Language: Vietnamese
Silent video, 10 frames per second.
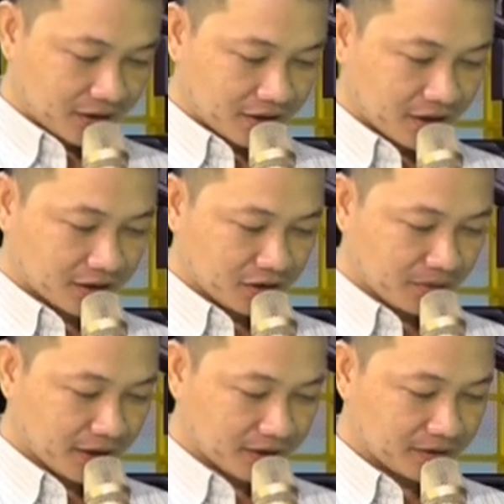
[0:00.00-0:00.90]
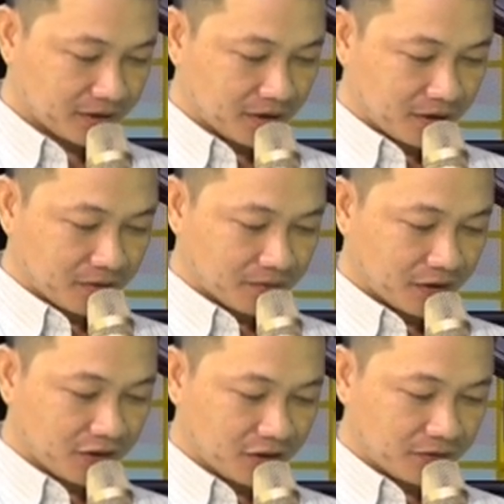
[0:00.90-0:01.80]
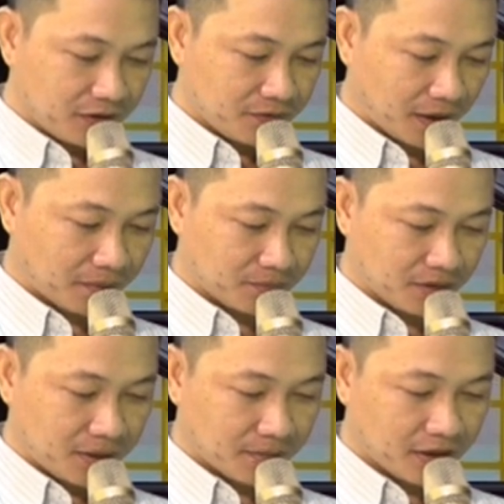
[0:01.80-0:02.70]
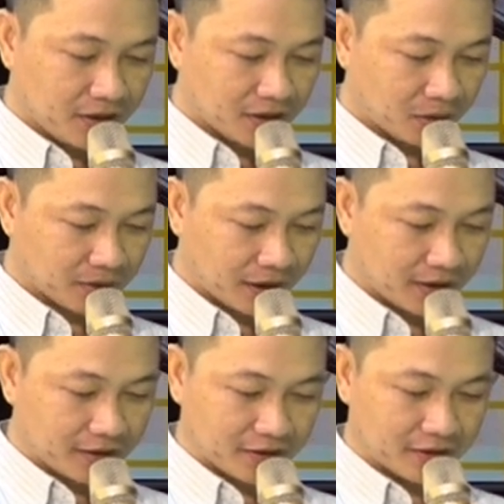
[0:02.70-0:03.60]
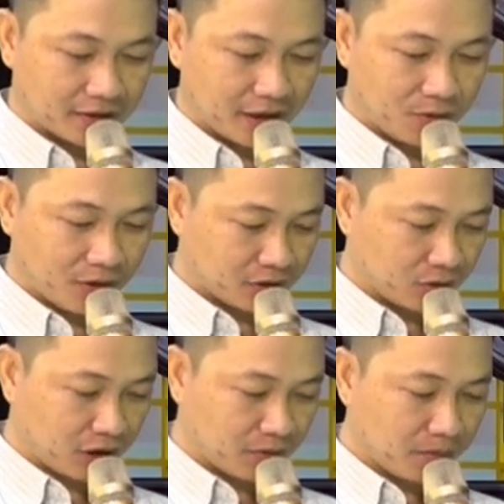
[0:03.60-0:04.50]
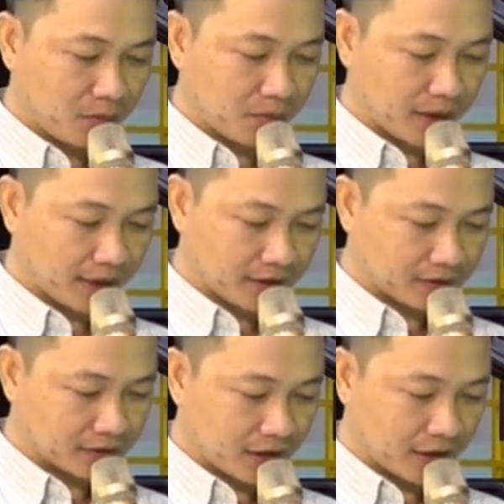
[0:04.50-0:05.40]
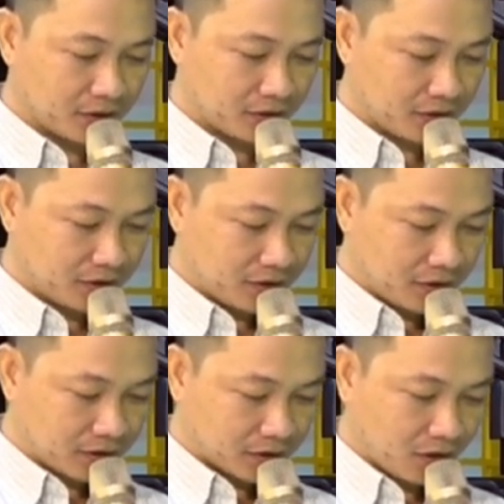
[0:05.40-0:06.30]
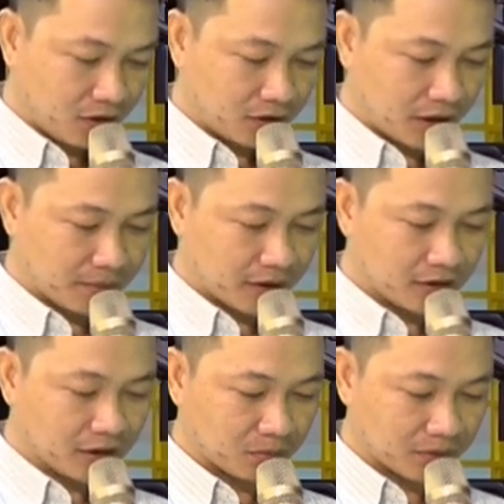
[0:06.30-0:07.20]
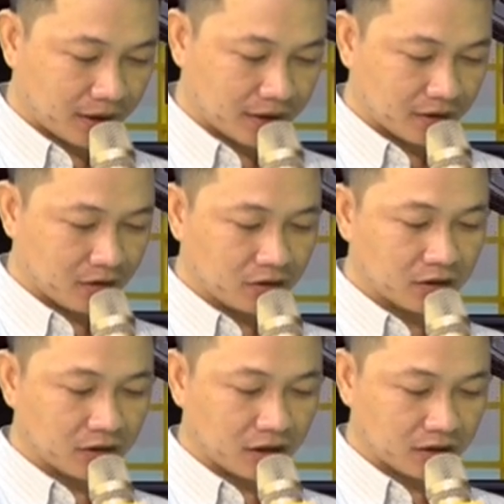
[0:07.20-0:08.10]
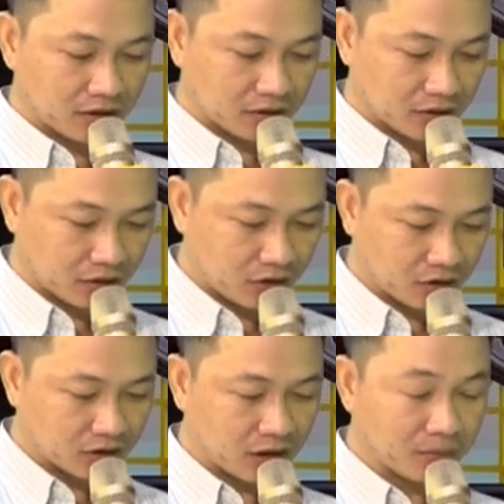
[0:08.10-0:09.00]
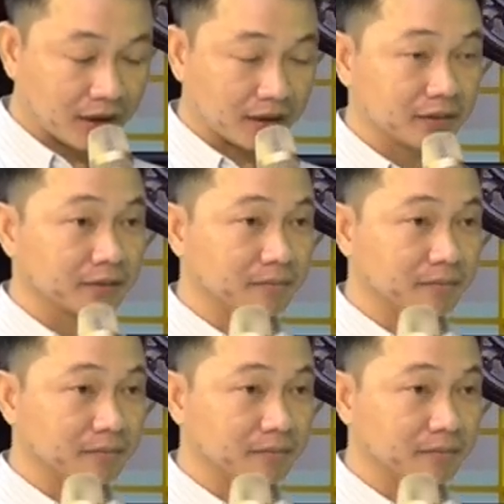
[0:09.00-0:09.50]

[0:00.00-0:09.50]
Dạ thưa bác, vậy người vi phạm nghiệp ác đức độc này chạy qua tu theo pháp môn khác để thoát nghiệp ác đức độc này có thoát được không ạ?